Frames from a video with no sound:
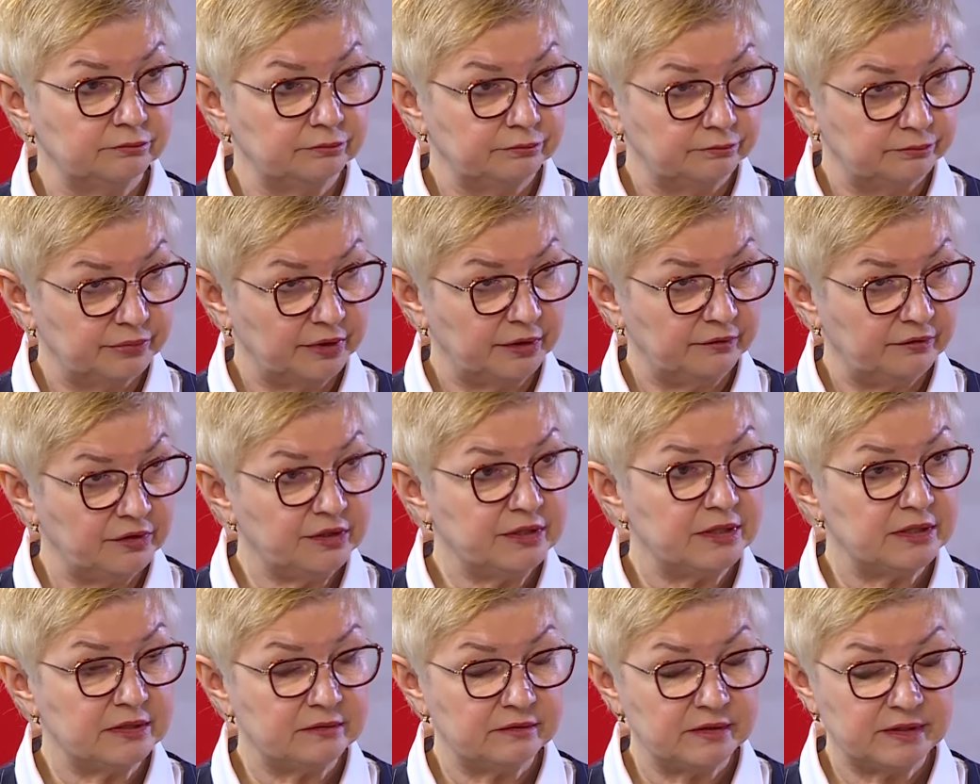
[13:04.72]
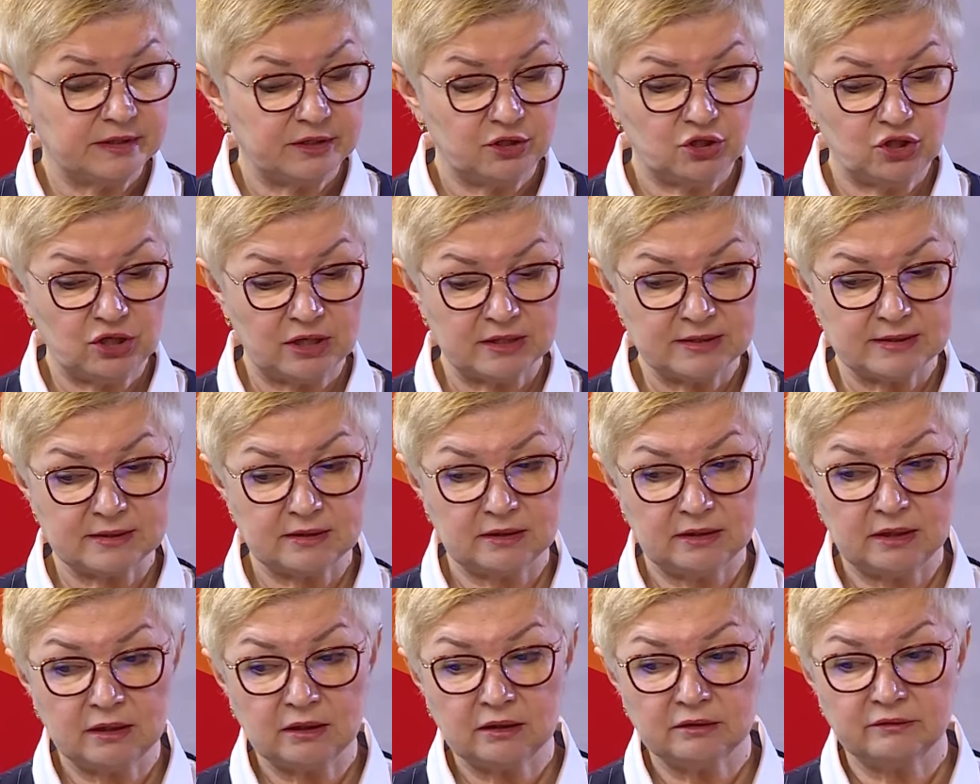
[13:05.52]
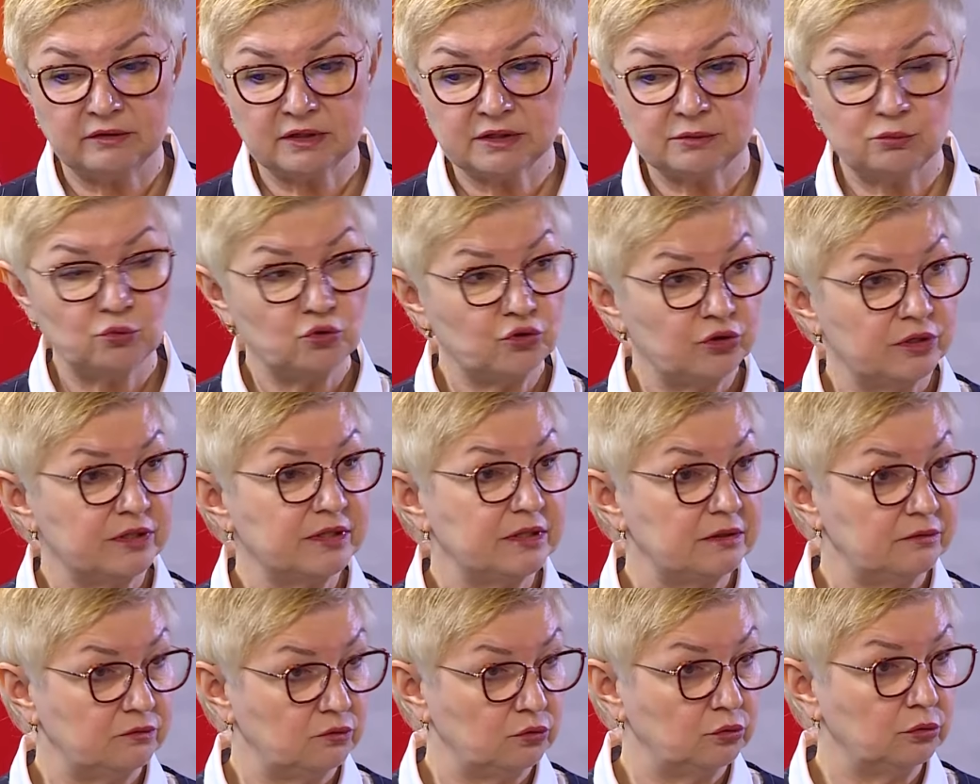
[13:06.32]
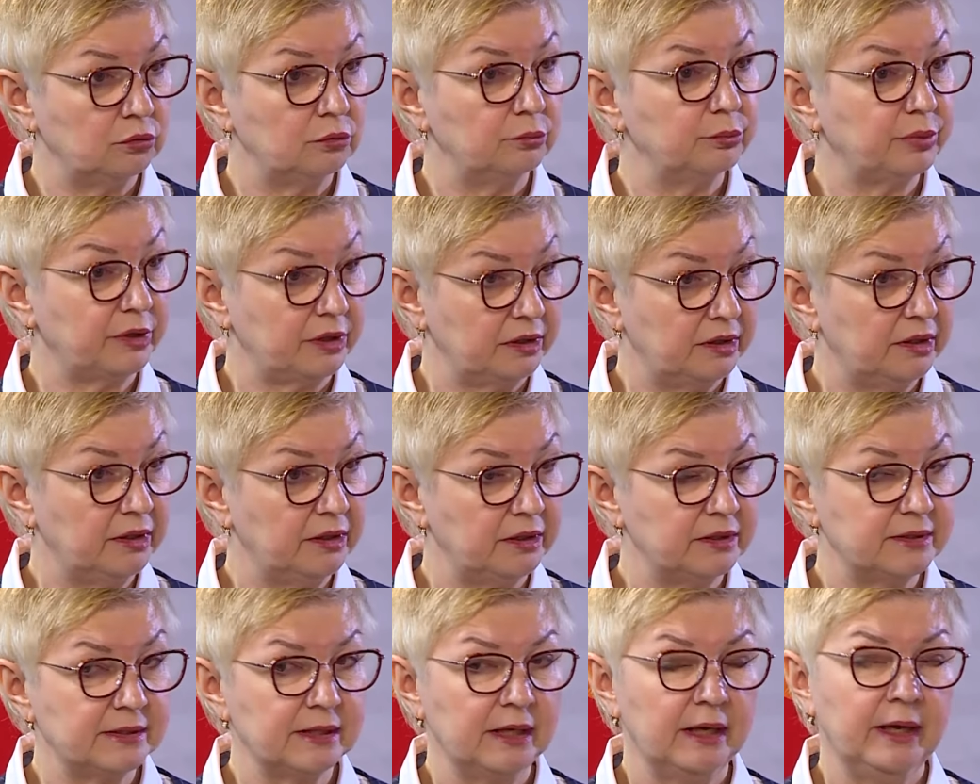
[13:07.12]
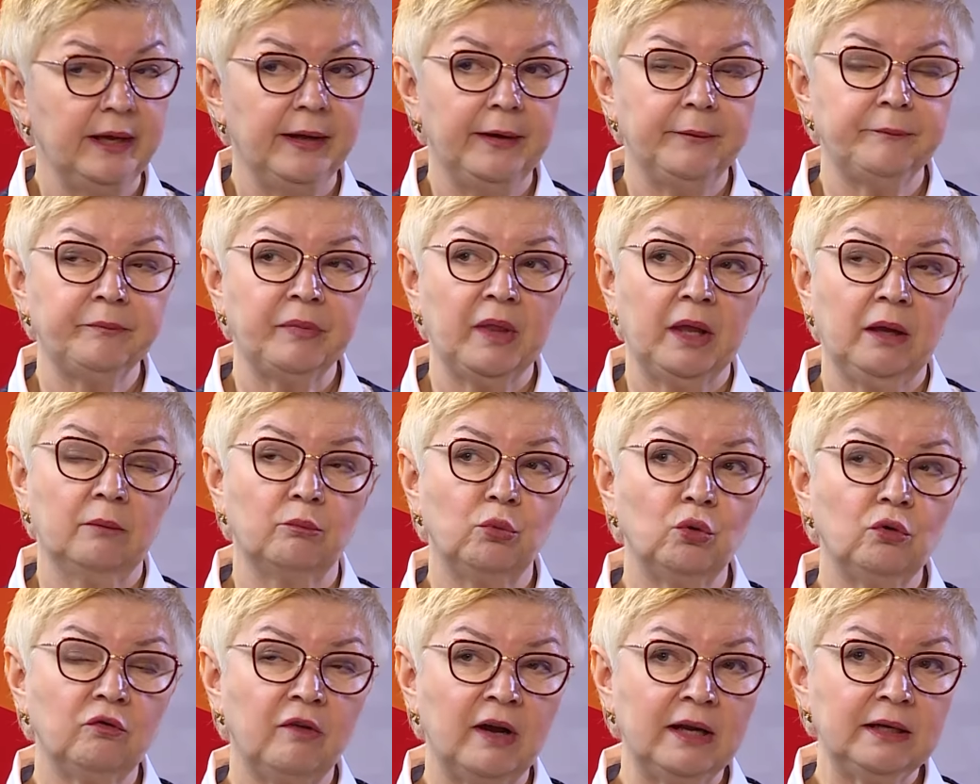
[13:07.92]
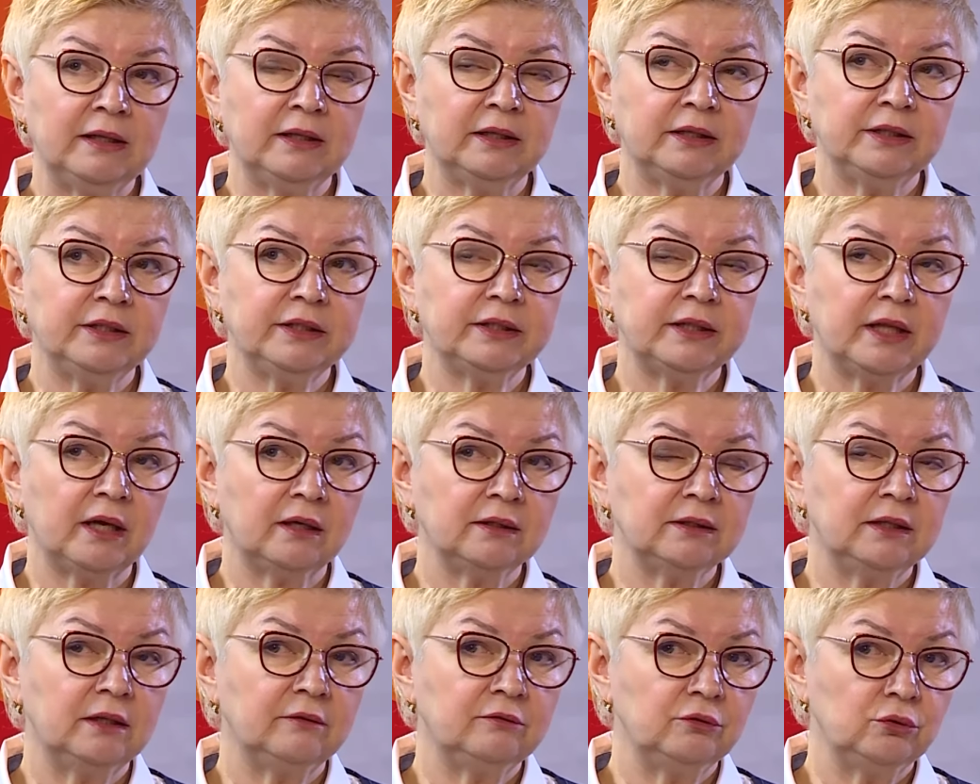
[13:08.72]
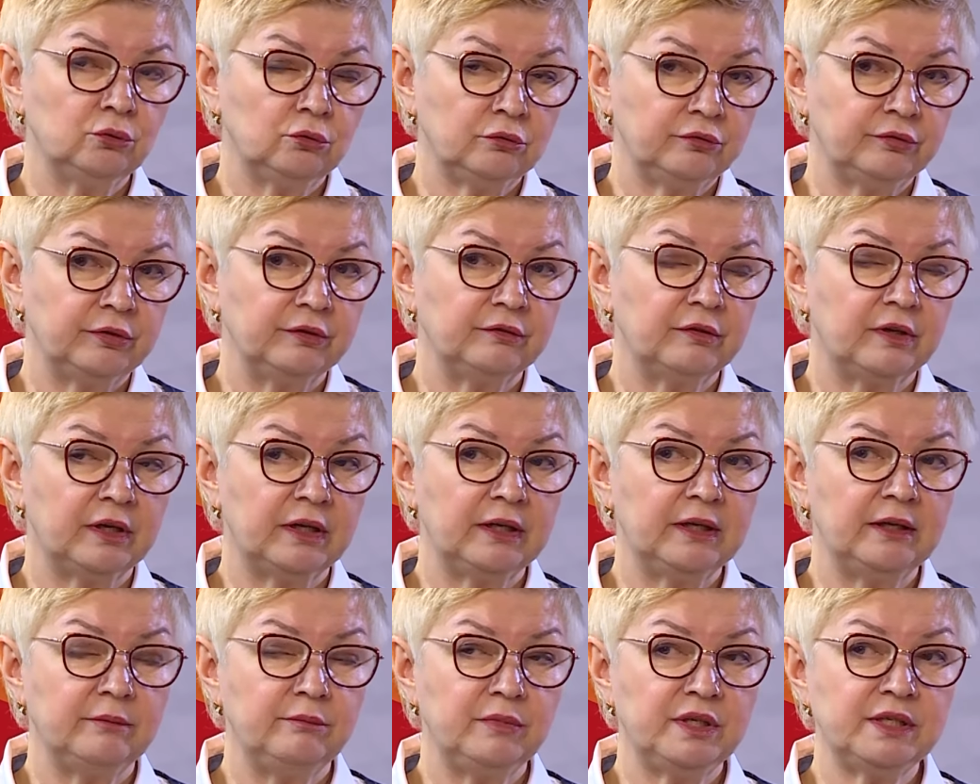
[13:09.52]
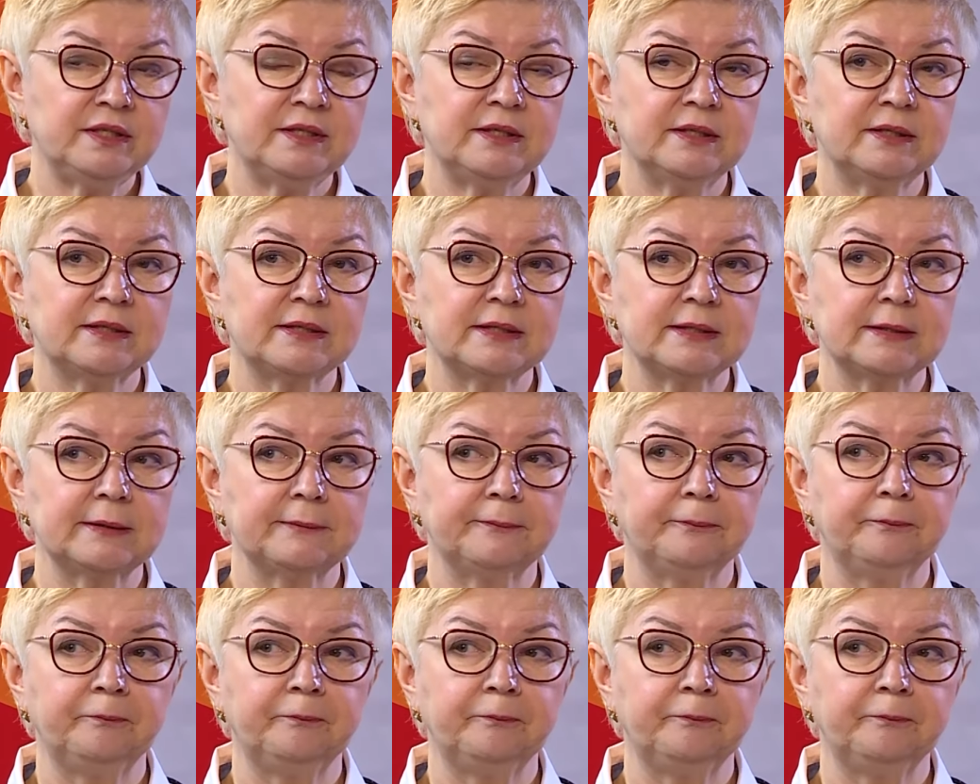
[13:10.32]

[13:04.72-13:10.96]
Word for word: правительство сейчас дало возможность его продлить. Буквально не так давно, в феврале месяце,